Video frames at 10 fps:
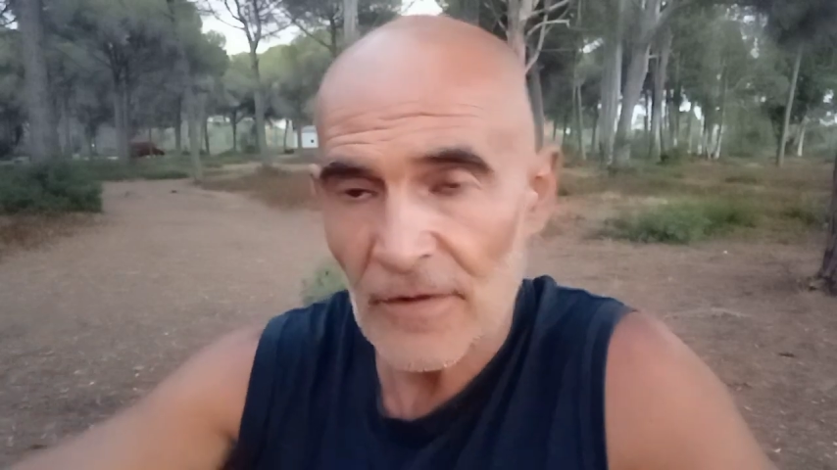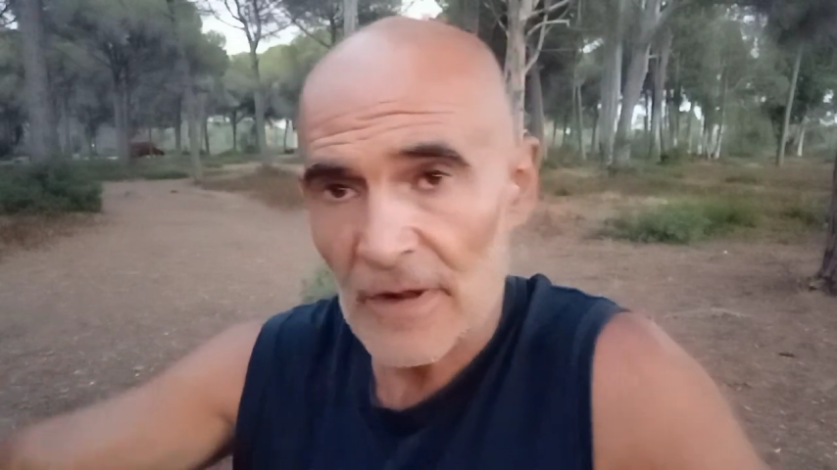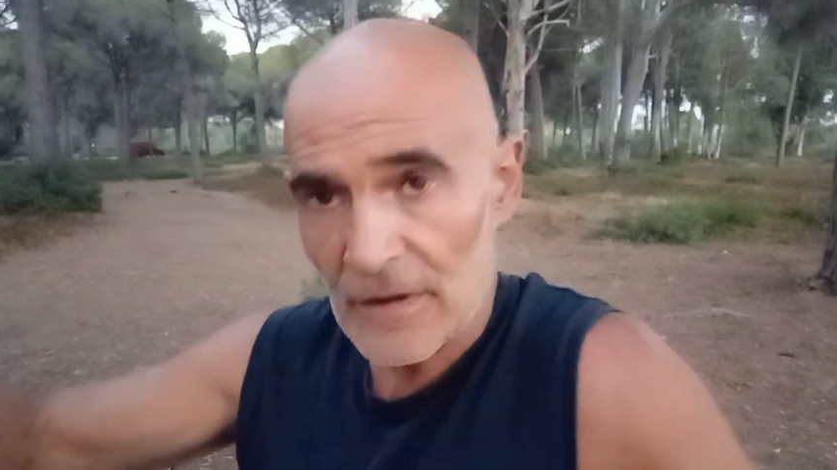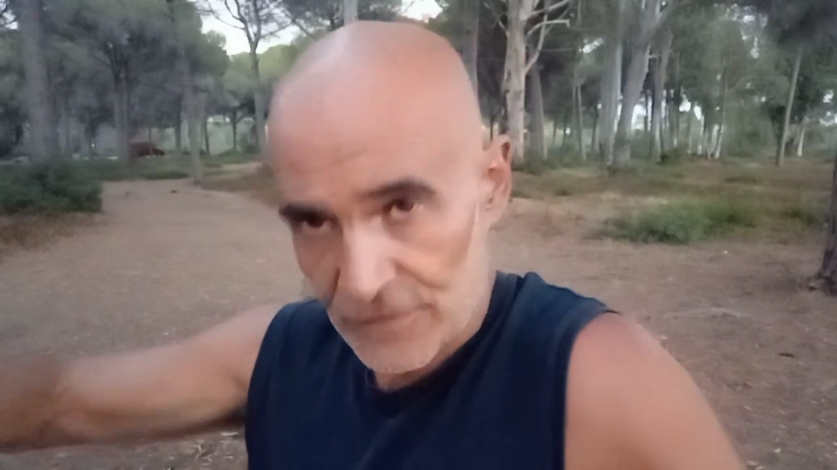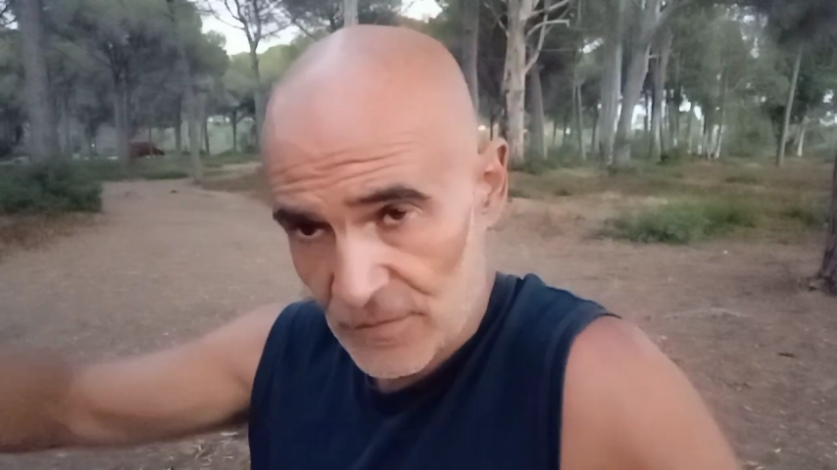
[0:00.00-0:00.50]

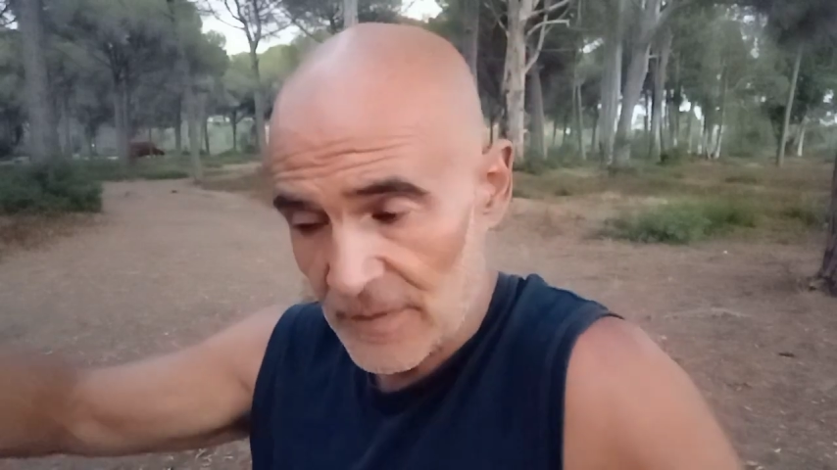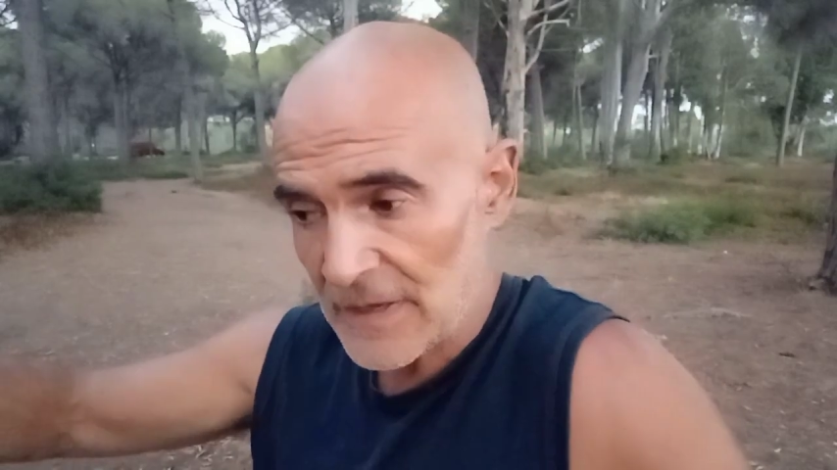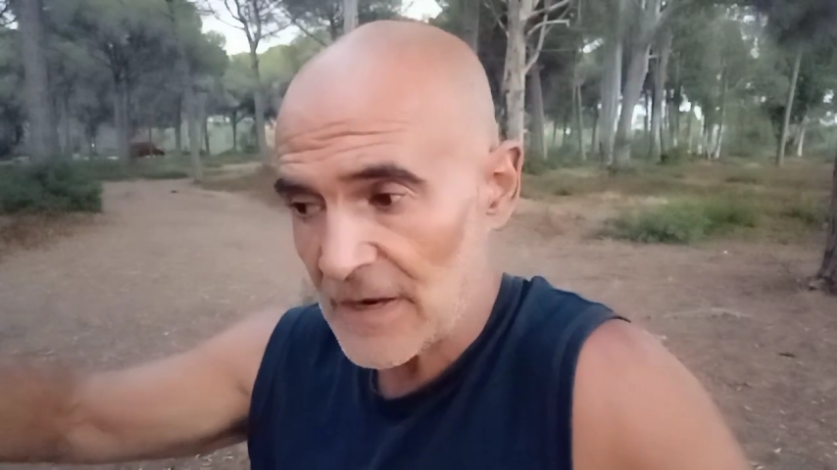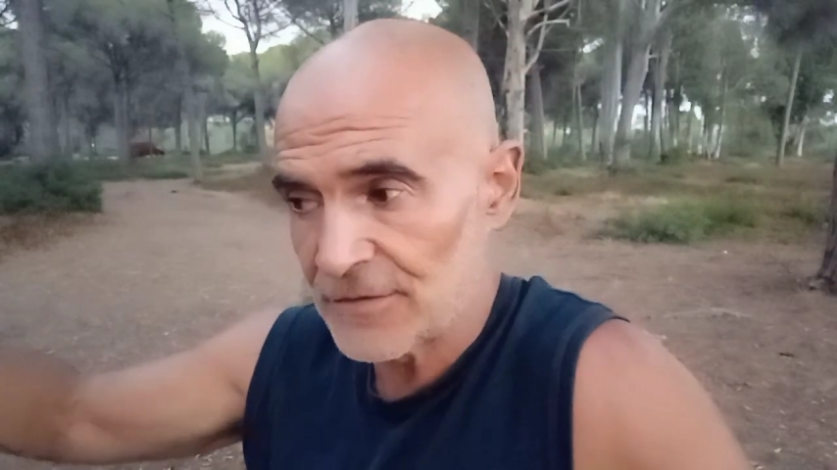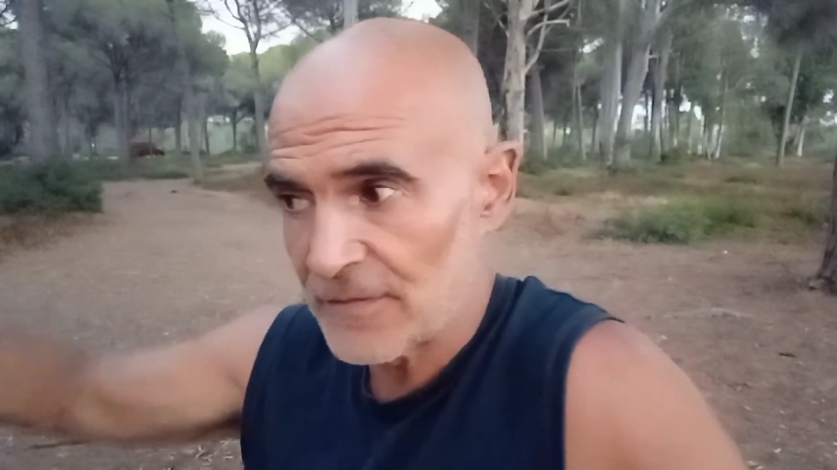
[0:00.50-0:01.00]
al,
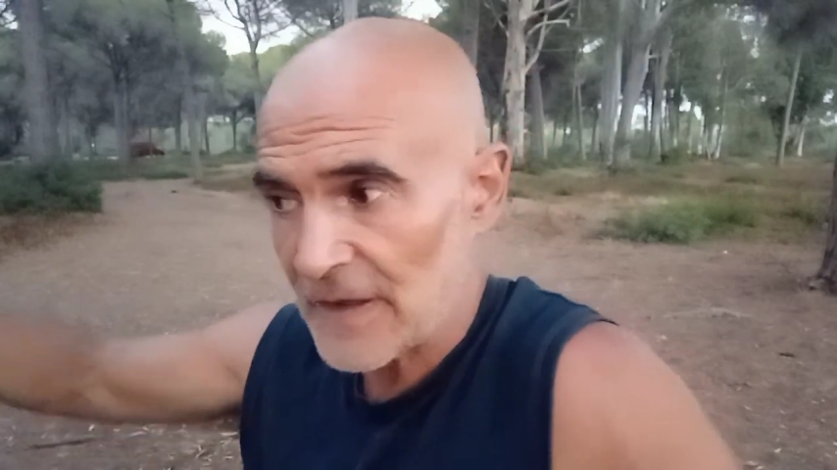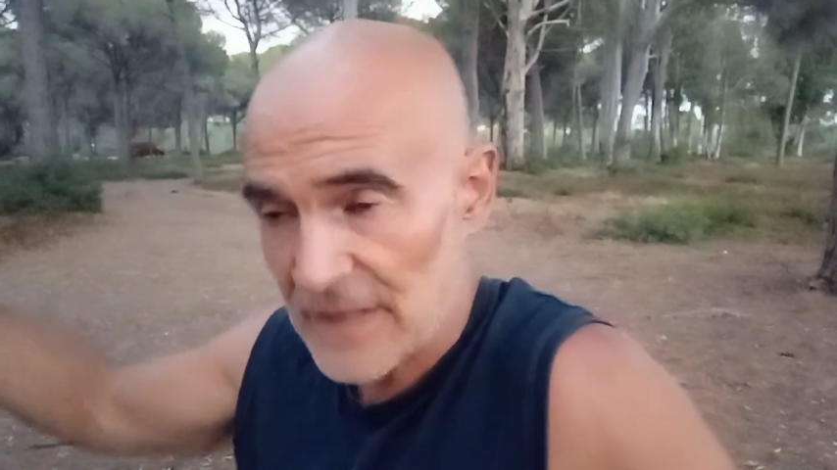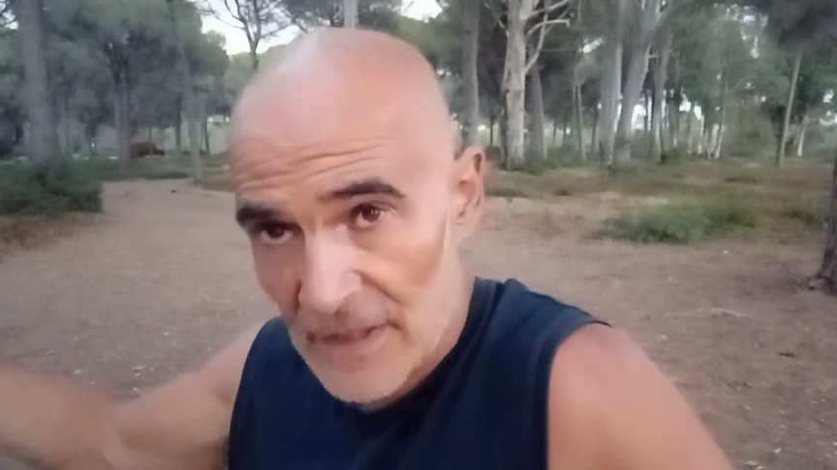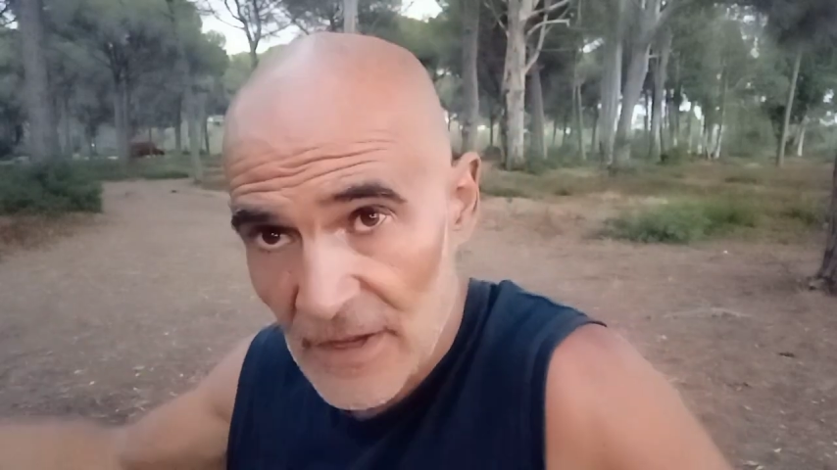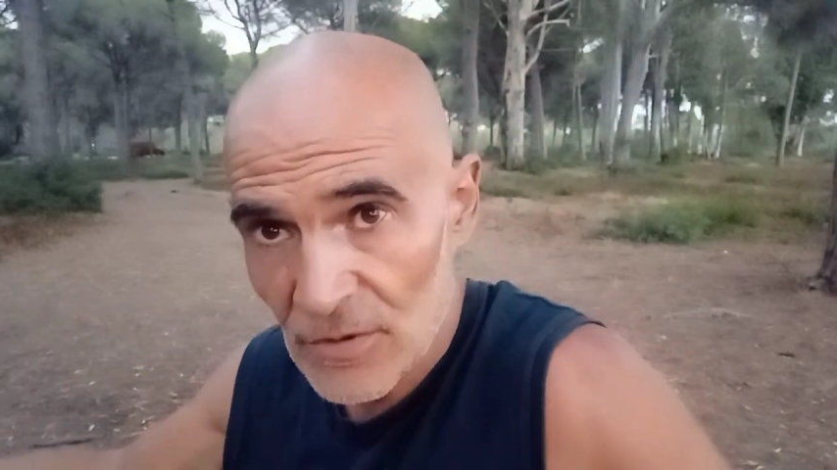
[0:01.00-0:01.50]
sofá,
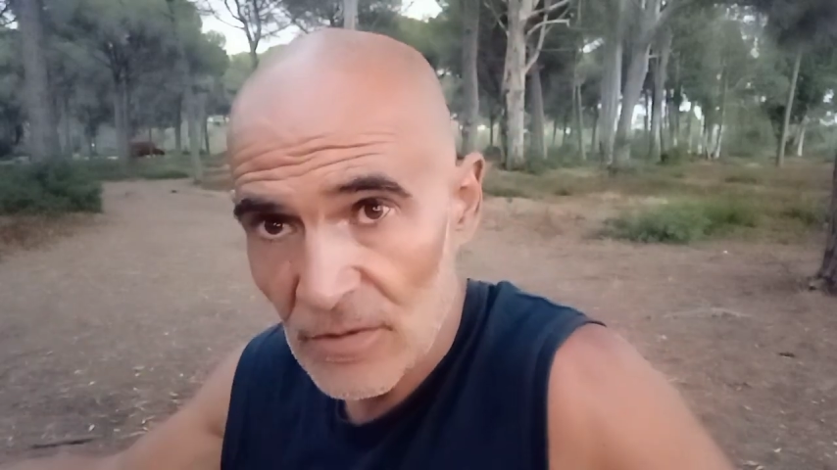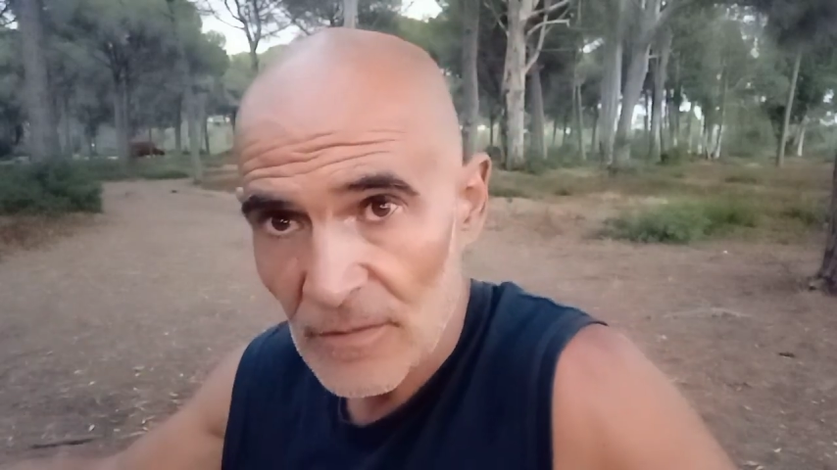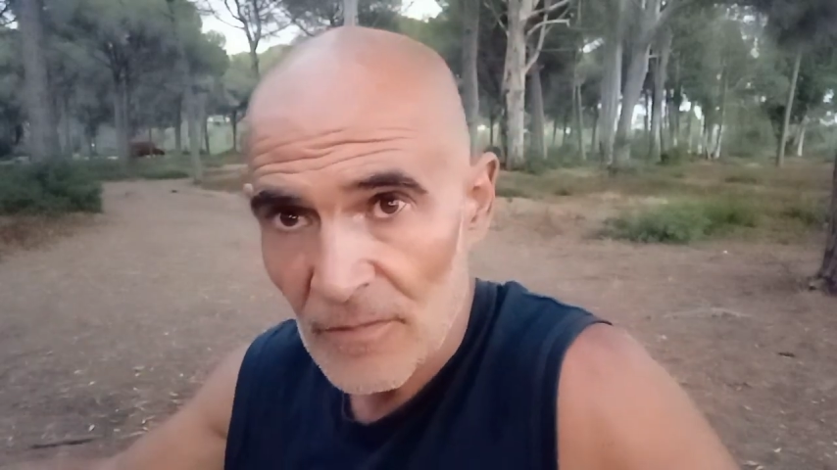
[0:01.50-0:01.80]
y a ella no,